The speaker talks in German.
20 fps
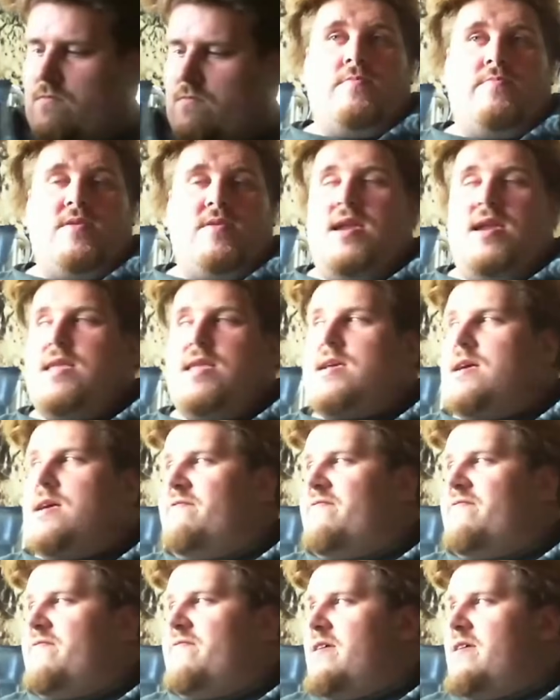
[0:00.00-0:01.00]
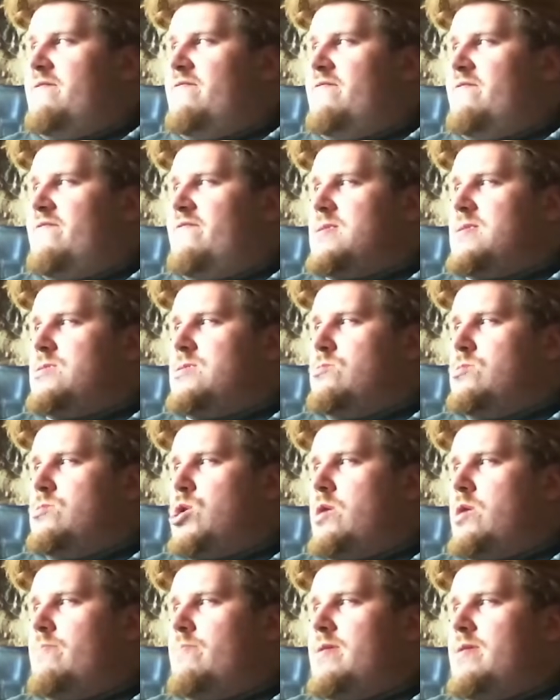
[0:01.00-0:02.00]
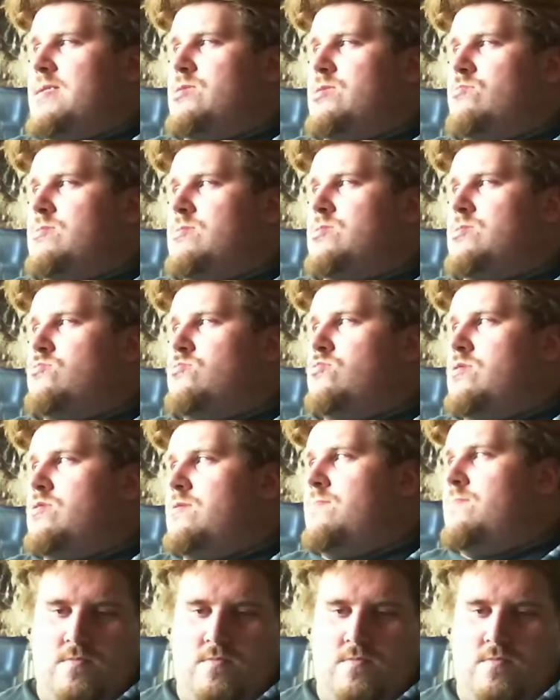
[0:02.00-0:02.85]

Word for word: Ich bin ja eigentlich kein Fan von Französisch, aber der Song ist gut.